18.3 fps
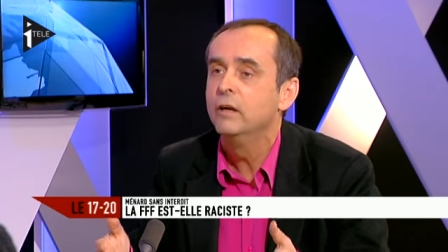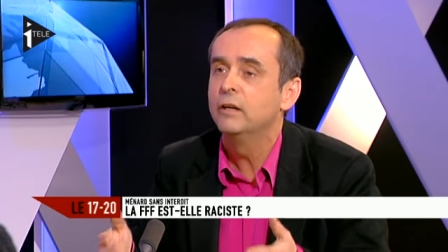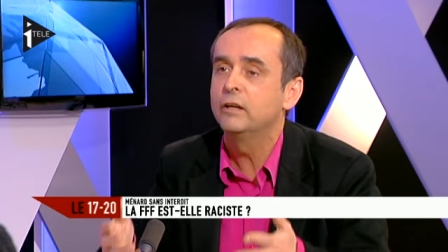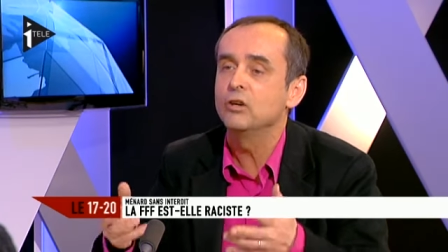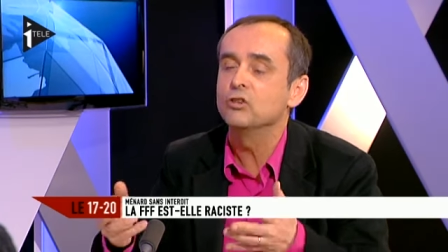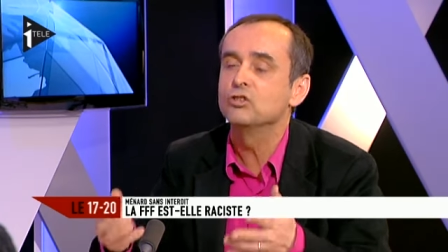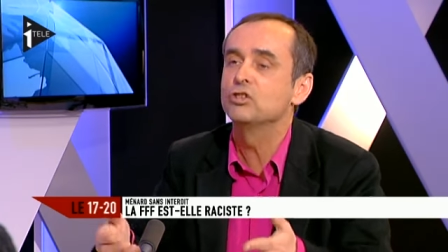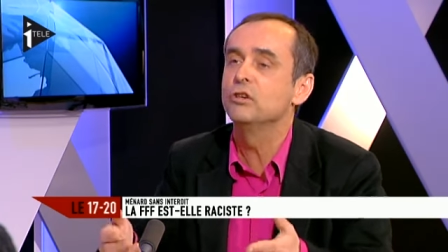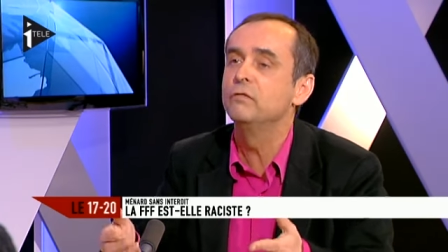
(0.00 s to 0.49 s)

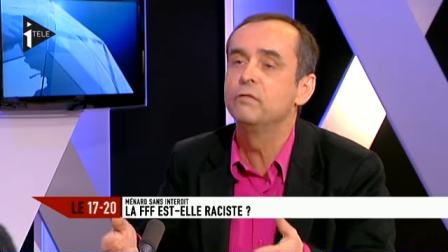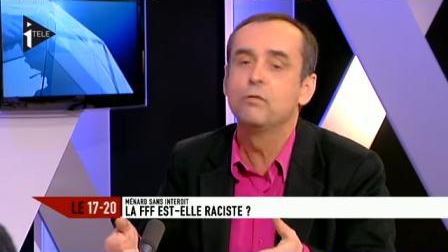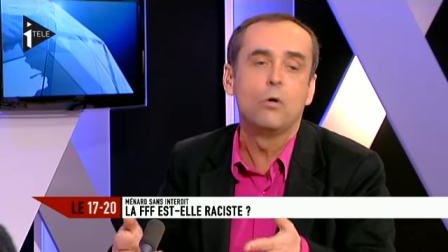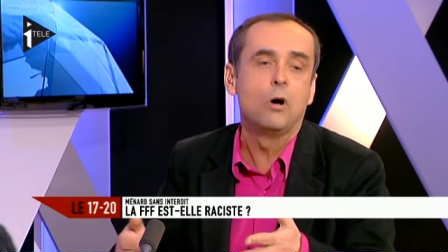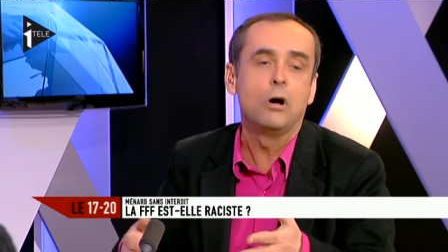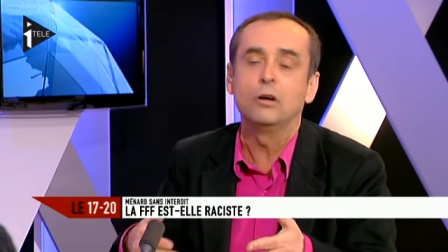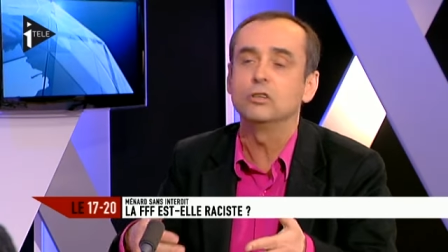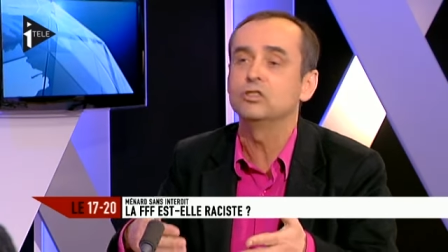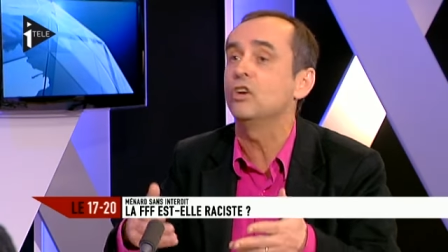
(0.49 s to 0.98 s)
Quand je
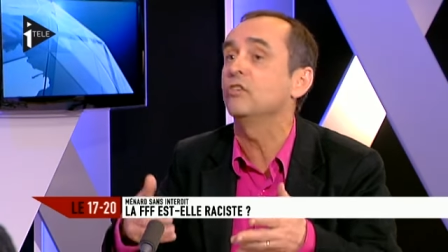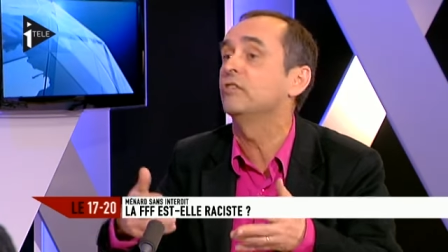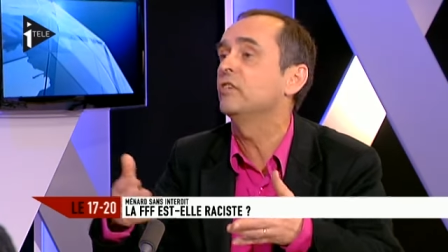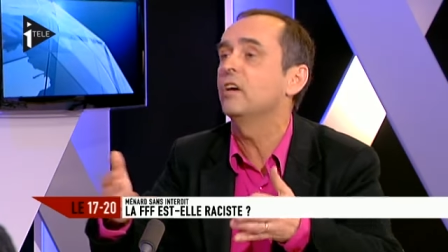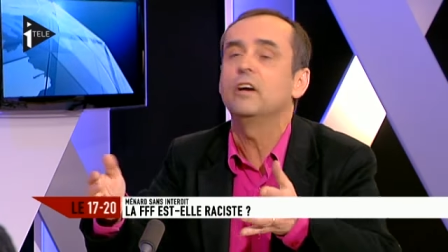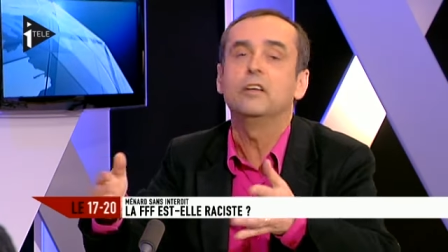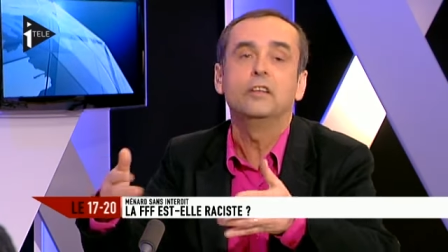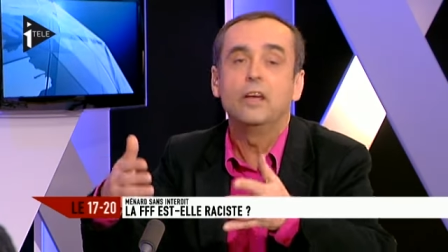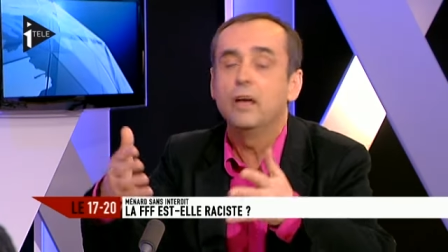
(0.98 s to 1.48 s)
vois, j'en
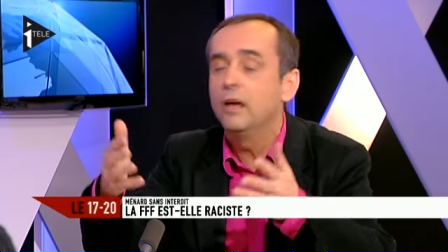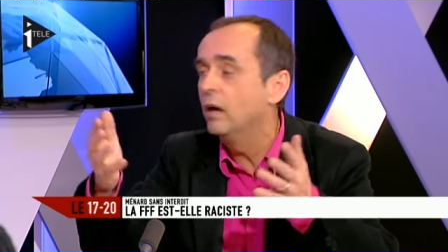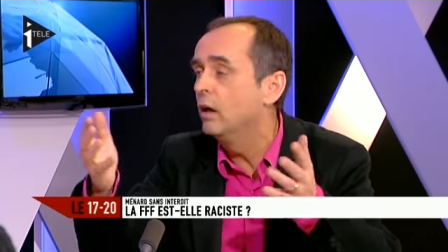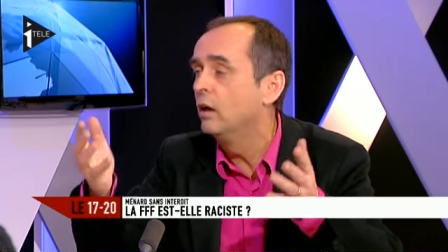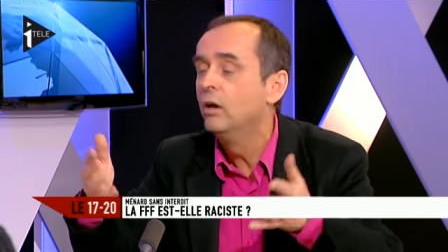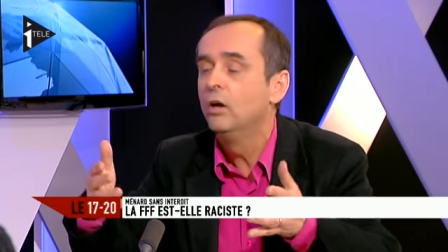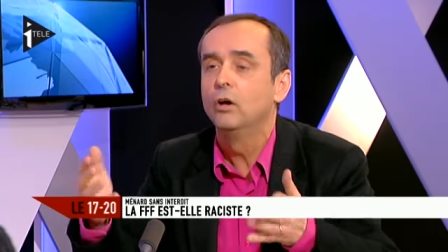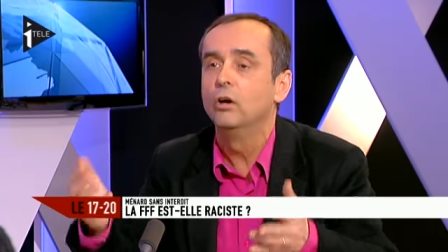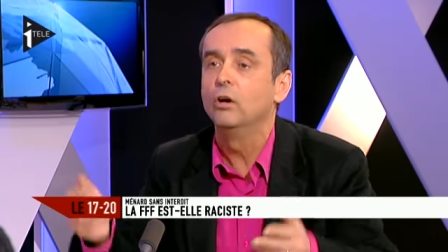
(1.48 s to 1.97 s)
sais rien,
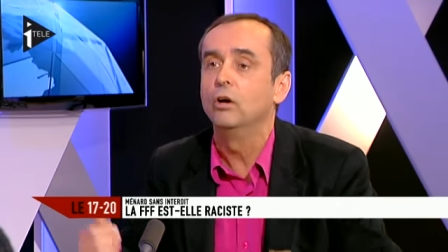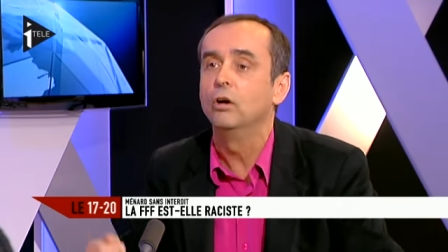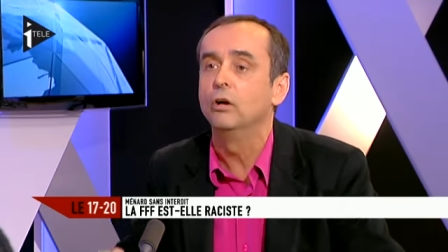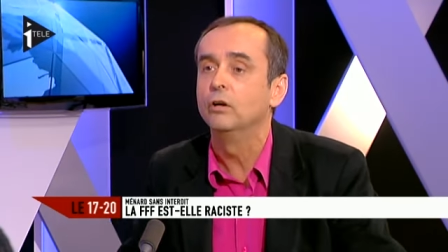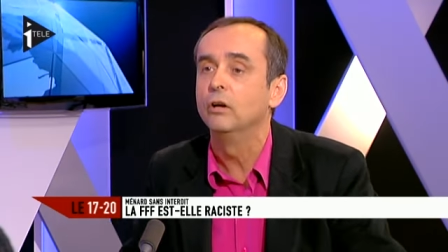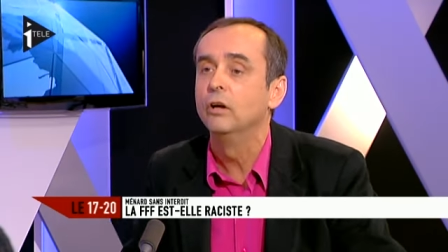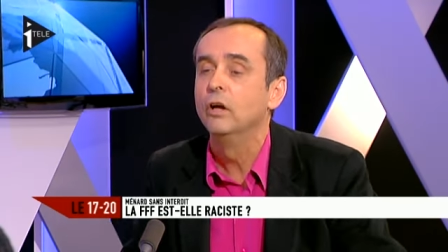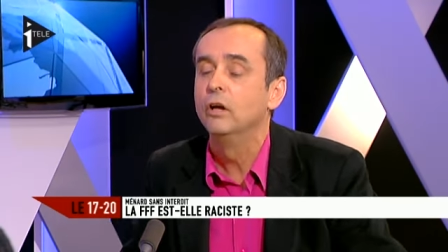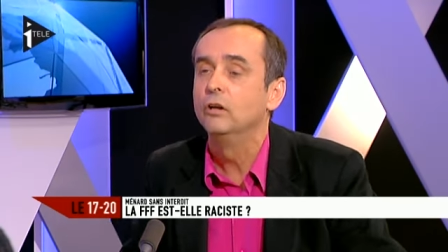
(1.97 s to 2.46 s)

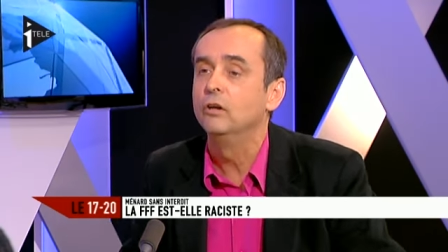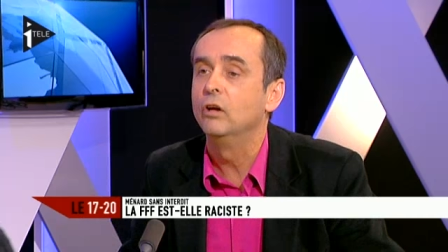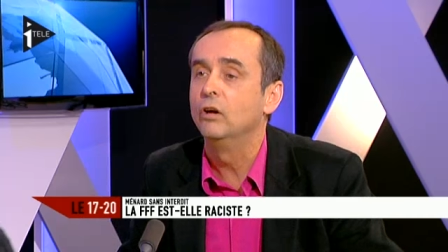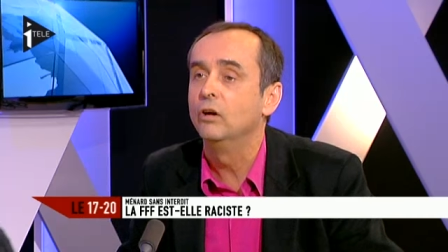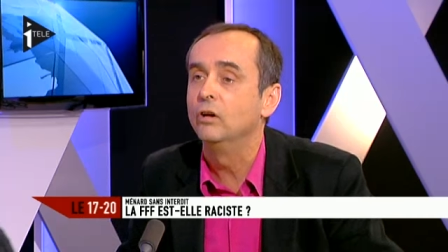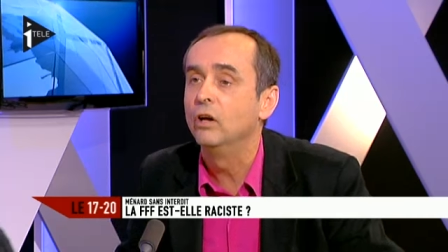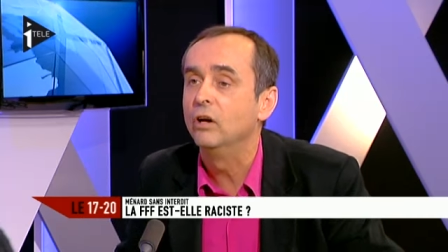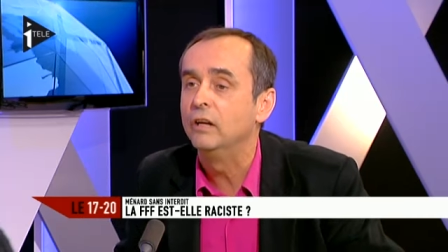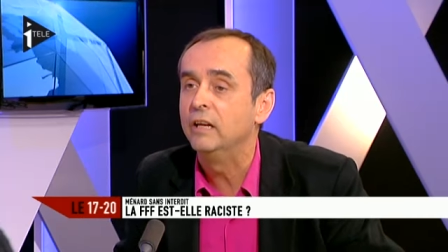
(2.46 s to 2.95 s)
euh,
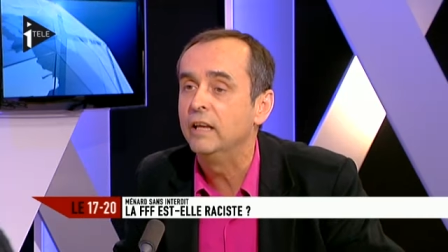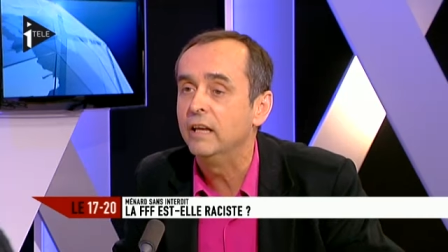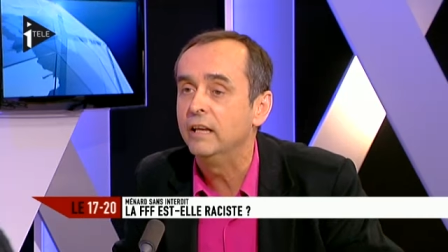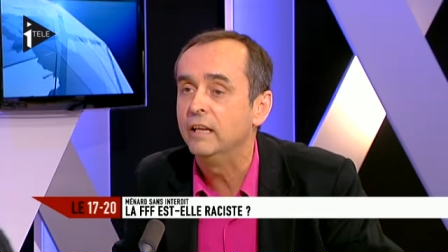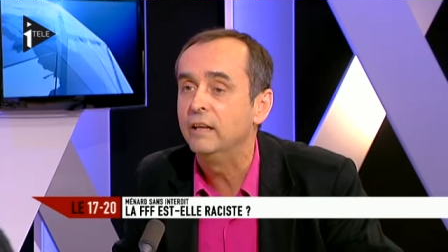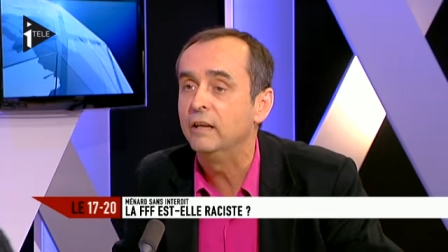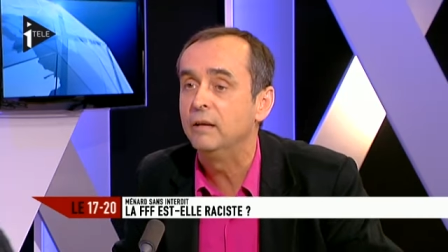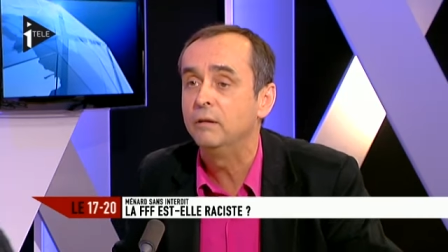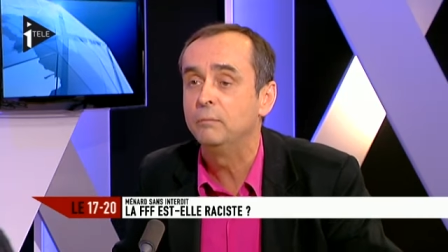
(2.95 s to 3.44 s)
le,
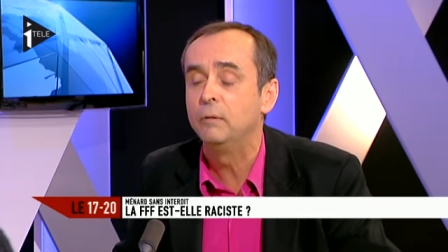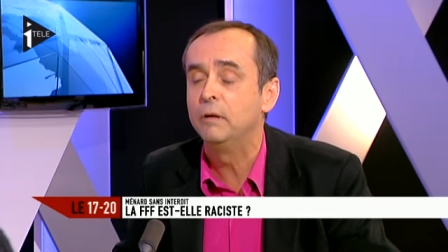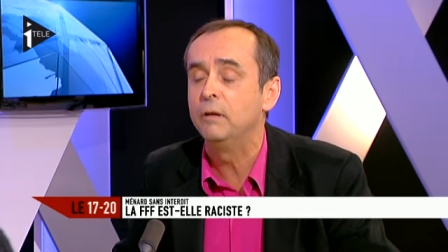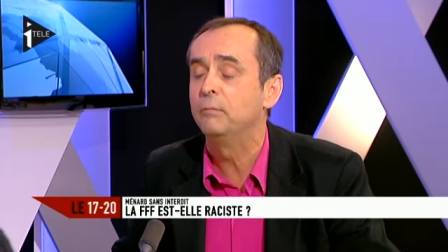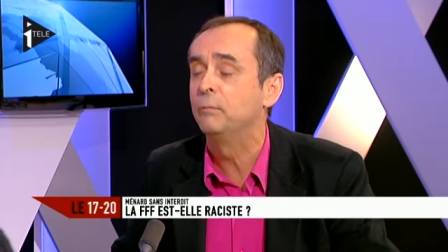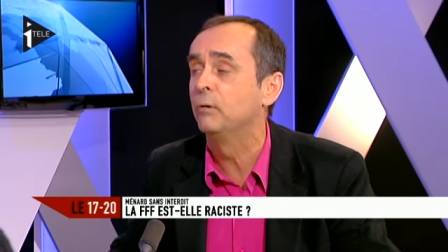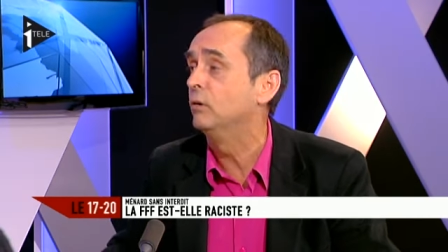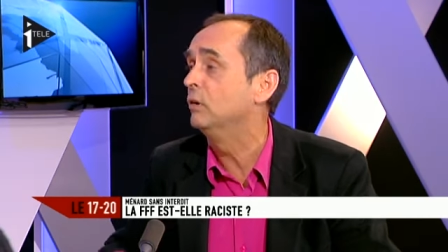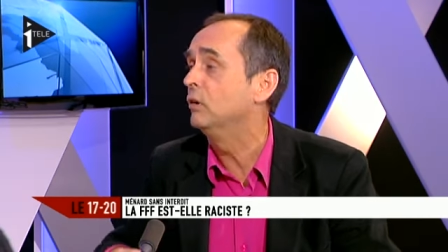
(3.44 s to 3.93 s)

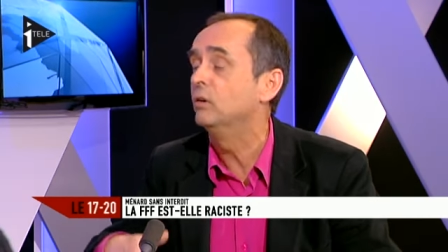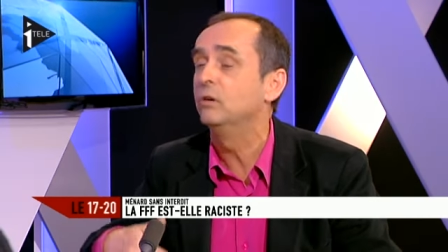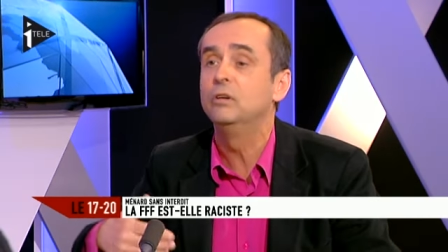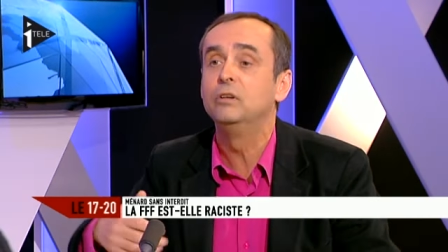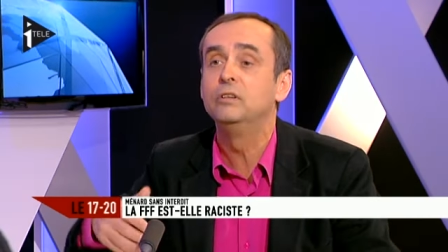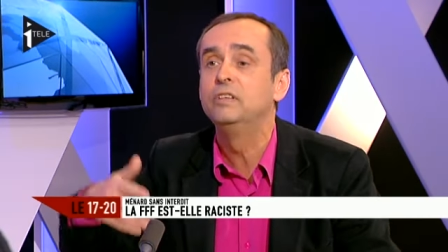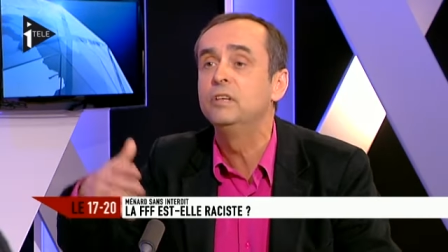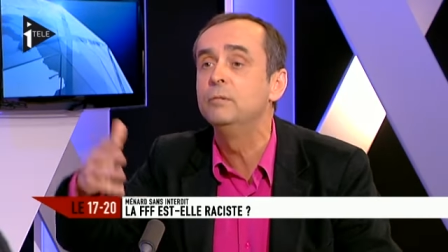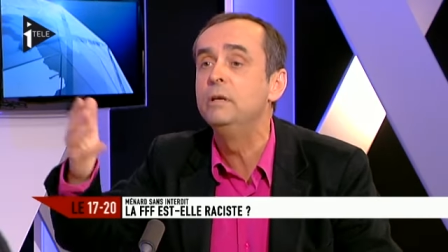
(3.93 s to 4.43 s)

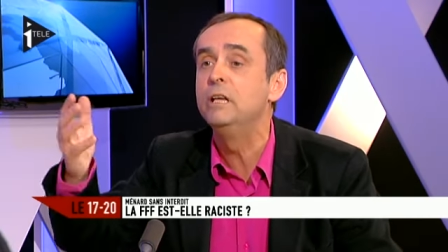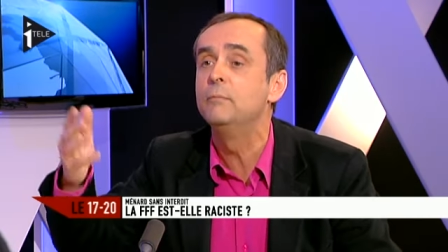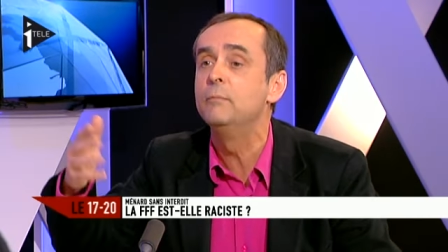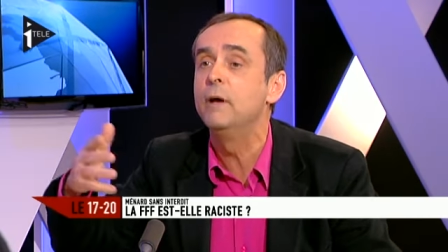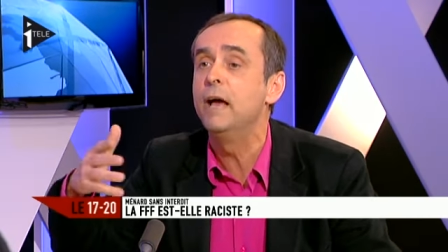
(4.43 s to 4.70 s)
les, 10 000